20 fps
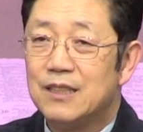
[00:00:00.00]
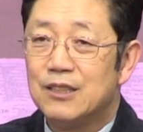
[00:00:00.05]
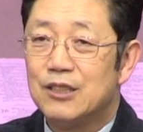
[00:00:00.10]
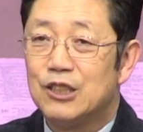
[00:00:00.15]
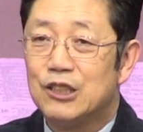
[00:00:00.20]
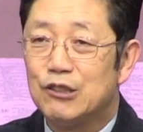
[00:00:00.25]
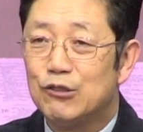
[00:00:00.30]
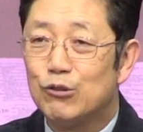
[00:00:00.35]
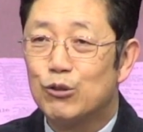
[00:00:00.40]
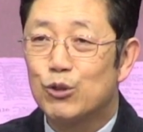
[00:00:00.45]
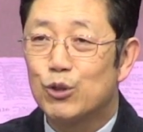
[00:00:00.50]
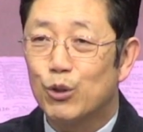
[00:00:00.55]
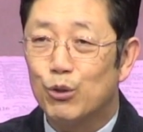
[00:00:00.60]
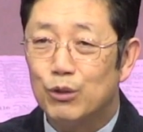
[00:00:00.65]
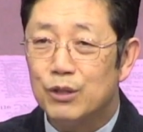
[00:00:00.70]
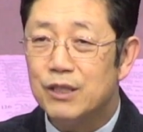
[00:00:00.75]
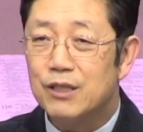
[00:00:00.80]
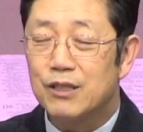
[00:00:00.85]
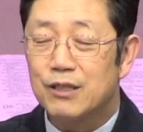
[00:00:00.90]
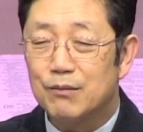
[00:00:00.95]

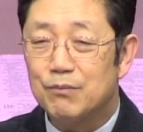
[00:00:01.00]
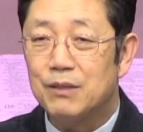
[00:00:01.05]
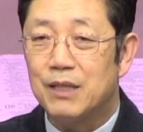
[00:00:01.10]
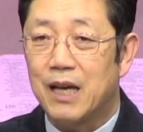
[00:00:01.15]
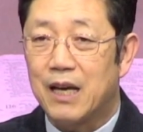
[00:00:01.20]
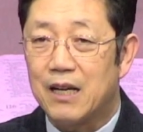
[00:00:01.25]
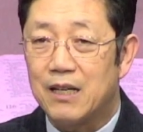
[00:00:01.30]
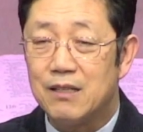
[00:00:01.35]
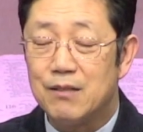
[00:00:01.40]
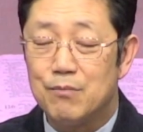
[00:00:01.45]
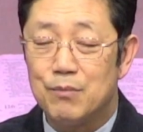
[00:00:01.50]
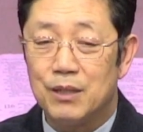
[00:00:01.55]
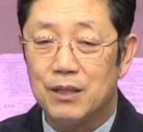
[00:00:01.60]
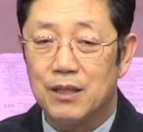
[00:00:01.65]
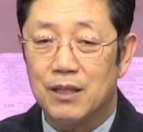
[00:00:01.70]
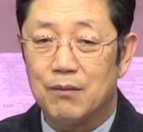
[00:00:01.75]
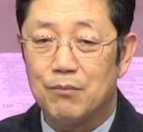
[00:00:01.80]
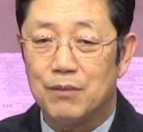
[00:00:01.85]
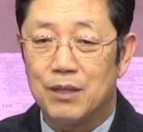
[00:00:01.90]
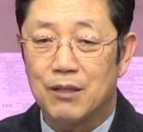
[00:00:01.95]
지구촌이 지금
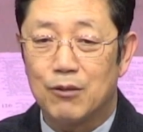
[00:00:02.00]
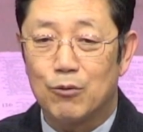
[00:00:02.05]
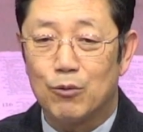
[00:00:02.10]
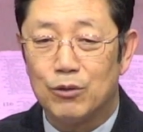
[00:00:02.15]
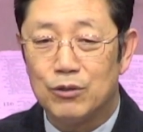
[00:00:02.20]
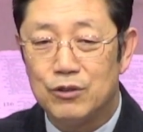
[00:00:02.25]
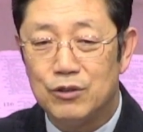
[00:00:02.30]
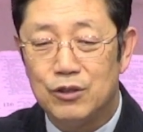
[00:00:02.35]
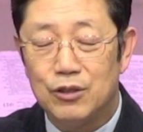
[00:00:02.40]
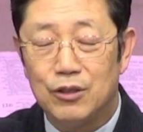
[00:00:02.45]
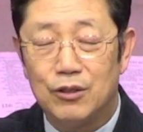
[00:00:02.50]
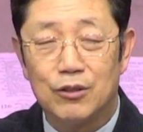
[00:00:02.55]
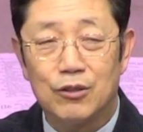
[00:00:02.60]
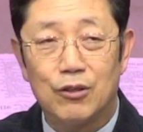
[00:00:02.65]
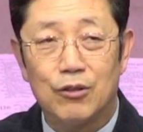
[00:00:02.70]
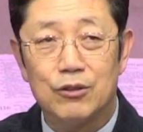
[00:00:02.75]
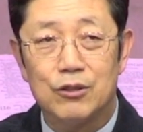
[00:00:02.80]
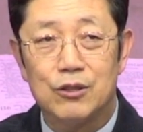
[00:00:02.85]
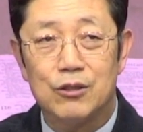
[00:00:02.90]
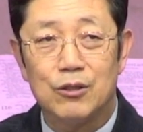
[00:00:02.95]
난립니다. 막 원전
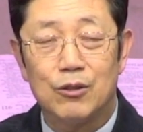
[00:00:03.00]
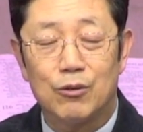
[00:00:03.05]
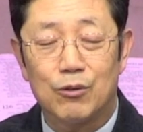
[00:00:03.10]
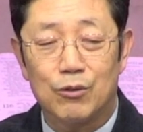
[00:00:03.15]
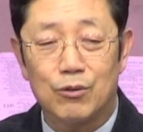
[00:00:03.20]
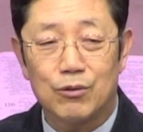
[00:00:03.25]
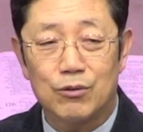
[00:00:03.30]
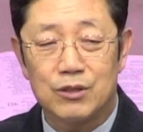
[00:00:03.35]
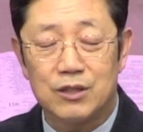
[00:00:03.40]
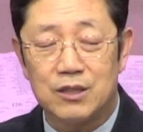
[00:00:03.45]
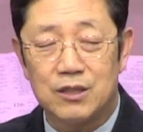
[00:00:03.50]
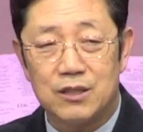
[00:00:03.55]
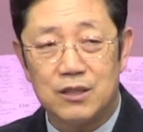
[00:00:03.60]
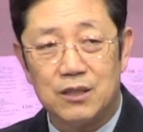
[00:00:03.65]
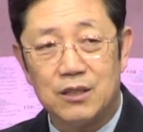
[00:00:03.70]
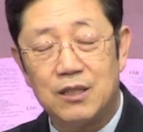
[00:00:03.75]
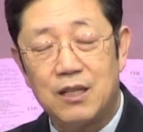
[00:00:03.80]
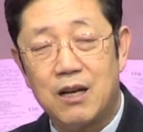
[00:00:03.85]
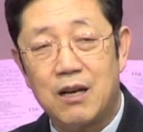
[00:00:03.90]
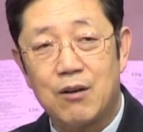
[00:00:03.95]
터지려고 그러고
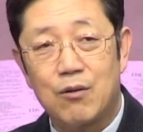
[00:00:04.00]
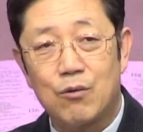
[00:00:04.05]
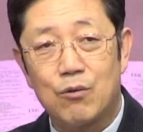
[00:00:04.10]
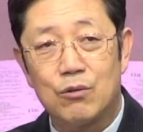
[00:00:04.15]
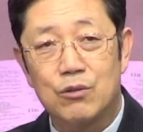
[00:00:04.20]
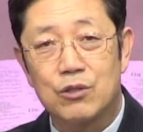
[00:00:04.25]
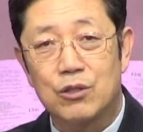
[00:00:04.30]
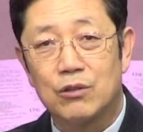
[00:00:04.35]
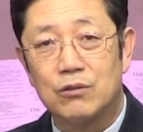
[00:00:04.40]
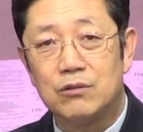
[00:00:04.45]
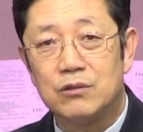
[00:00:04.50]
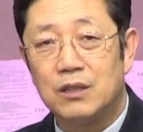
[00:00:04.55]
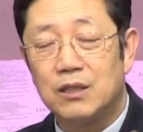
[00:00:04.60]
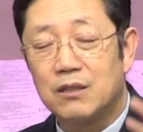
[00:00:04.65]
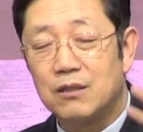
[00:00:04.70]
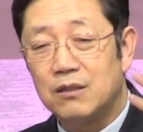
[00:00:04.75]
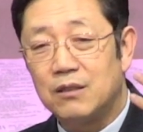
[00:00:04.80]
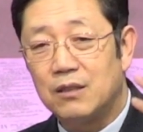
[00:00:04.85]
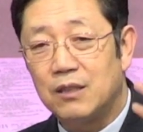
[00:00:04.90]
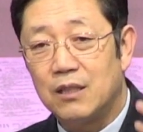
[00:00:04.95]
지진 나고 전쟁
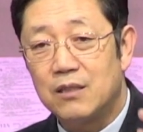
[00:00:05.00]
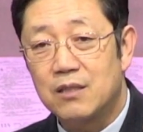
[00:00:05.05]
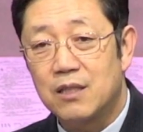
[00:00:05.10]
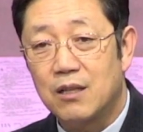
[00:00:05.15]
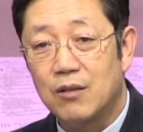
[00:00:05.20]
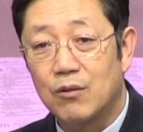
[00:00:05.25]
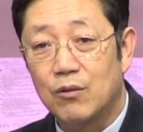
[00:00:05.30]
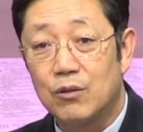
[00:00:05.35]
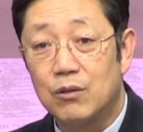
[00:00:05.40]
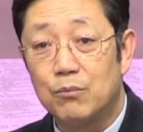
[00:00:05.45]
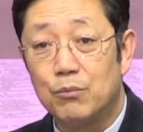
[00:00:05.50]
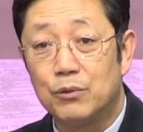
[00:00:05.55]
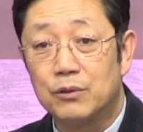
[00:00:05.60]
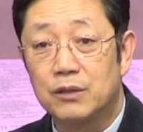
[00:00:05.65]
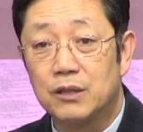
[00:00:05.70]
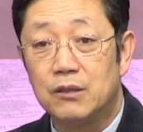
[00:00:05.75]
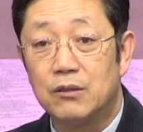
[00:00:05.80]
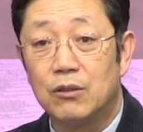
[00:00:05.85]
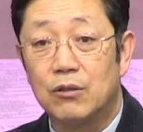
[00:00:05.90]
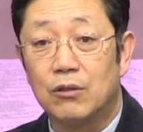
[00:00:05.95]
끝나지 않고. 이런
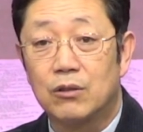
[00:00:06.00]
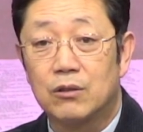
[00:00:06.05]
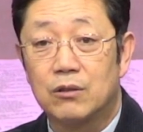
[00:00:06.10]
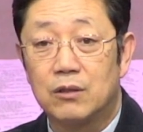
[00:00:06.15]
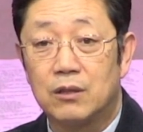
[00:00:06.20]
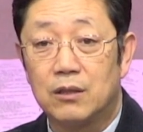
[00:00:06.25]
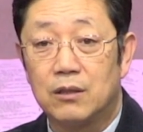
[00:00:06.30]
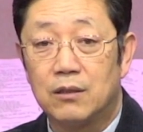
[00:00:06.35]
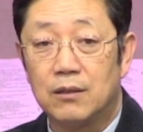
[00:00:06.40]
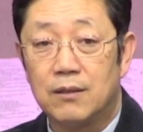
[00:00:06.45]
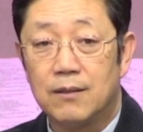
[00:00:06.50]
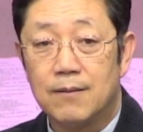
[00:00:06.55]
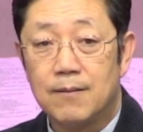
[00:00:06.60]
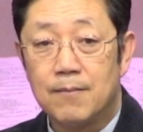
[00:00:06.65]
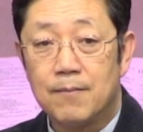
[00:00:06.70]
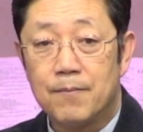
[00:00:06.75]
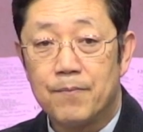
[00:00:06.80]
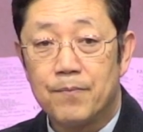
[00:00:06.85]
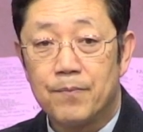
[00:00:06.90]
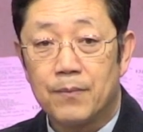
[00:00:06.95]
보세요. 이런 것들이
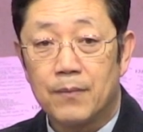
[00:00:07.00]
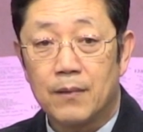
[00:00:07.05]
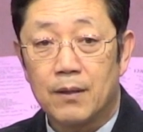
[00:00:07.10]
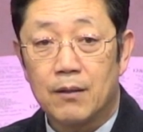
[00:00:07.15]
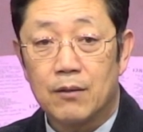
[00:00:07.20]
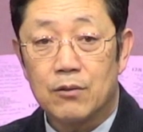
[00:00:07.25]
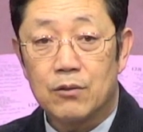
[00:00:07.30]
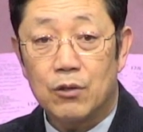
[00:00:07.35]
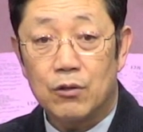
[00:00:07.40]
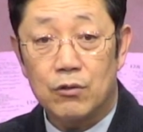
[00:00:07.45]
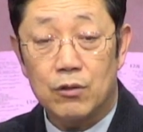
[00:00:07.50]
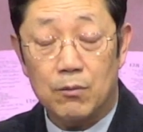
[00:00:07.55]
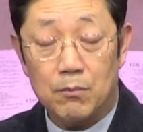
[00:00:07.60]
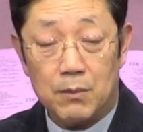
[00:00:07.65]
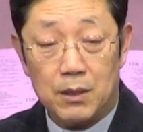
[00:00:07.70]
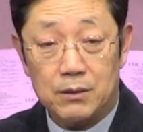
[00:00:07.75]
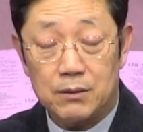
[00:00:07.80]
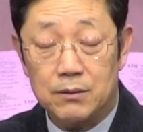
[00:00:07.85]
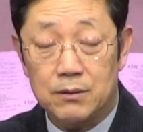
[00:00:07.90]
성경 말씀